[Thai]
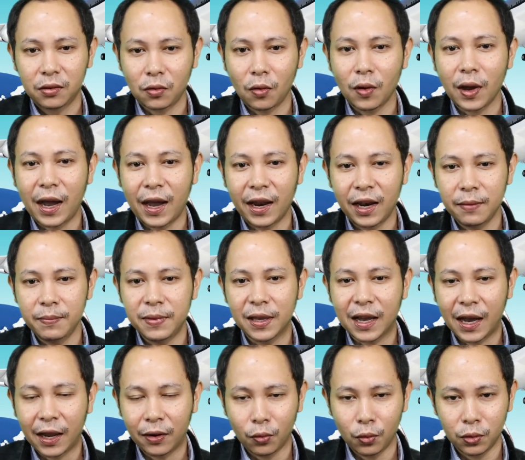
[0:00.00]
ต้องการให้มี
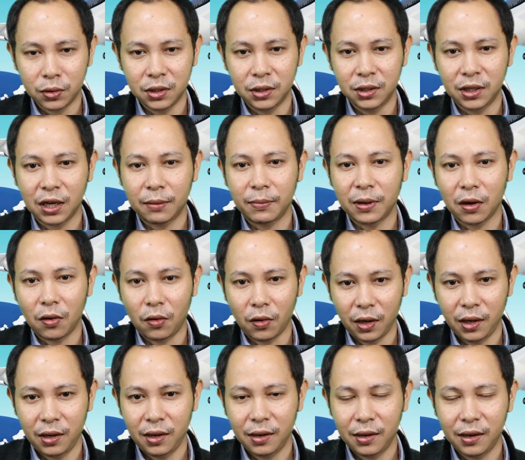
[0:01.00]
การโอนเงินเข้ามาก่อน